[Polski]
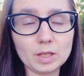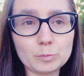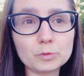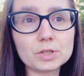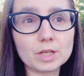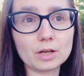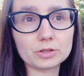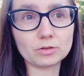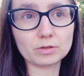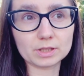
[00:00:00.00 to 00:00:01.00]
i później, jak
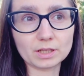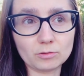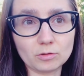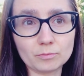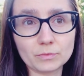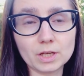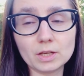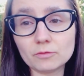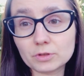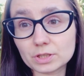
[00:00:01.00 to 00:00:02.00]
się okazało,
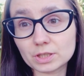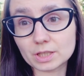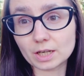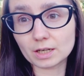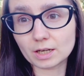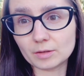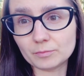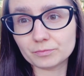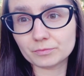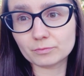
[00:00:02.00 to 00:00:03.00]
właścicielka
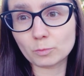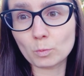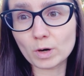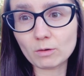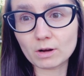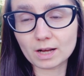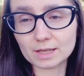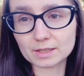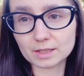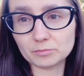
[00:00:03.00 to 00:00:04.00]
pobrała
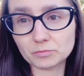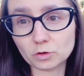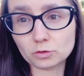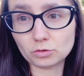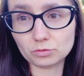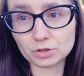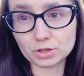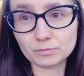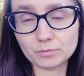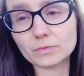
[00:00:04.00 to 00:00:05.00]
kasę od
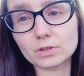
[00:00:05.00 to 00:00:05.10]
ludzi,